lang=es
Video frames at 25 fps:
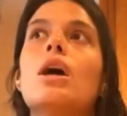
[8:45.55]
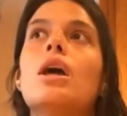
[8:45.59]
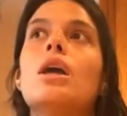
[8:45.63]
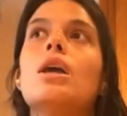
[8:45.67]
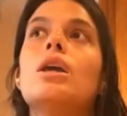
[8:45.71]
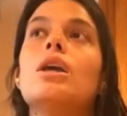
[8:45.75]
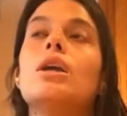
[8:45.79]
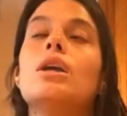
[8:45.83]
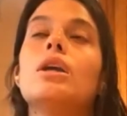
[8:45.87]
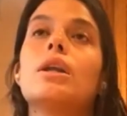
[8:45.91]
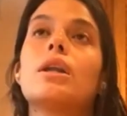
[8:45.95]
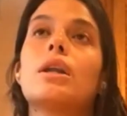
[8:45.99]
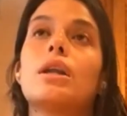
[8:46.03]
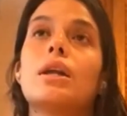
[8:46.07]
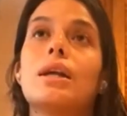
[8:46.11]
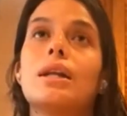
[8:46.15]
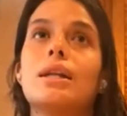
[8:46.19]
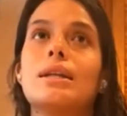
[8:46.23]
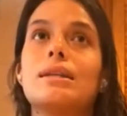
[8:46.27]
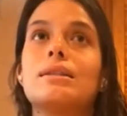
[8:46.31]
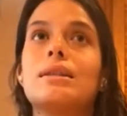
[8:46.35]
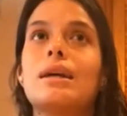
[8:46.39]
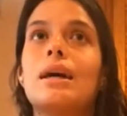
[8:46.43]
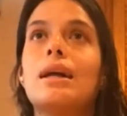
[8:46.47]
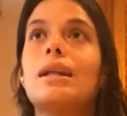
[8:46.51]
y
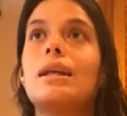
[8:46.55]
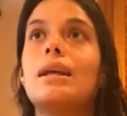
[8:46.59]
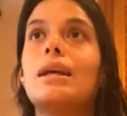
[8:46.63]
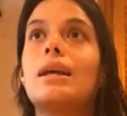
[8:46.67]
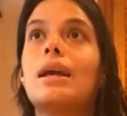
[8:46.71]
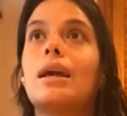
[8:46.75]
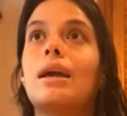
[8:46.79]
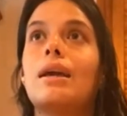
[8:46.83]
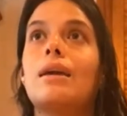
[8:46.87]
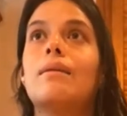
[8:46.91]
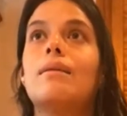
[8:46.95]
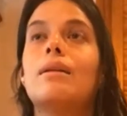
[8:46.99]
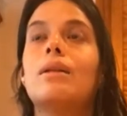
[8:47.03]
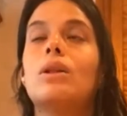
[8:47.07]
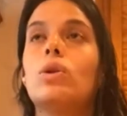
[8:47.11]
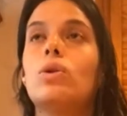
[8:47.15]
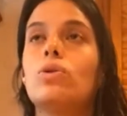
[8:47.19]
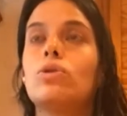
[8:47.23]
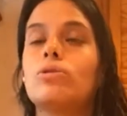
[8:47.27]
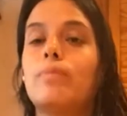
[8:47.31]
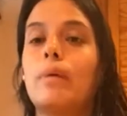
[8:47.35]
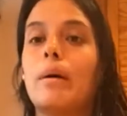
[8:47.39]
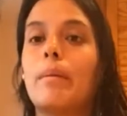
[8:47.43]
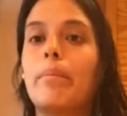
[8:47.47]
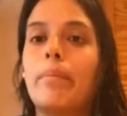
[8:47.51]
regresar y que
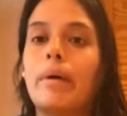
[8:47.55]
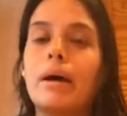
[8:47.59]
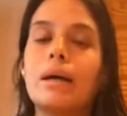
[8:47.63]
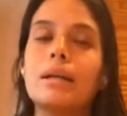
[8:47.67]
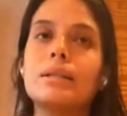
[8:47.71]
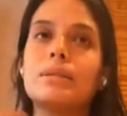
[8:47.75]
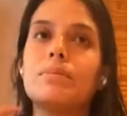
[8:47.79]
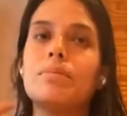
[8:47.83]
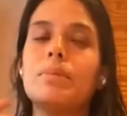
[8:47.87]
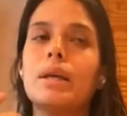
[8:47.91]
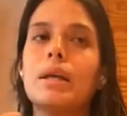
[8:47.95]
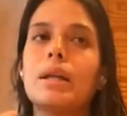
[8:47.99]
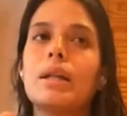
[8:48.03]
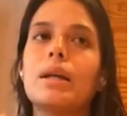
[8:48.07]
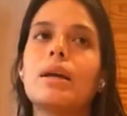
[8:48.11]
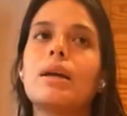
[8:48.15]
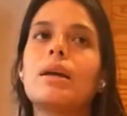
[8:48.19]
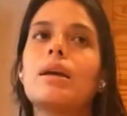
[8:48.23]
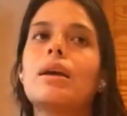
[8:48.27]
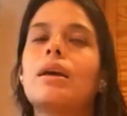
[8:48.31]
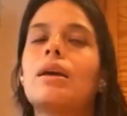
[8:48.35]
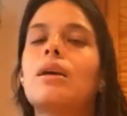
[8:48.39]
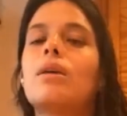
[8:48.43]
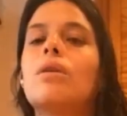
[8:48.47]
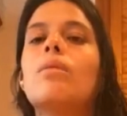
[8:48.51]
los papás vieran
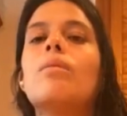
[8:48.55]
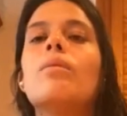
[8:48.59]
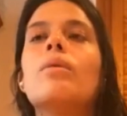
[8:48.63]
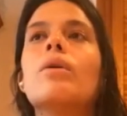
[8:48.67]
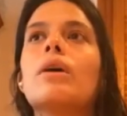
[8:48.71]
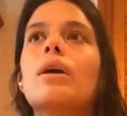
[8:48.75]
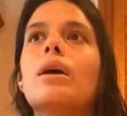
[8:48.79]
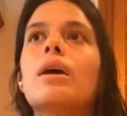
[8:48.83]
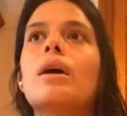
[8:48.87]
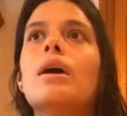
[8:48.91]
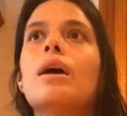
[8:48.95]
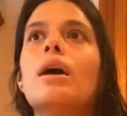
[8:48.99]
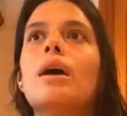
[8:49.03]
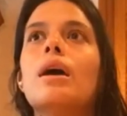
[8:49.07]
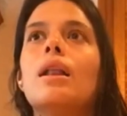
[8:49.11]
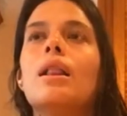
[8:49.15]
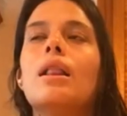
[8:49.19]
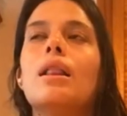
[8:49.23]
que como que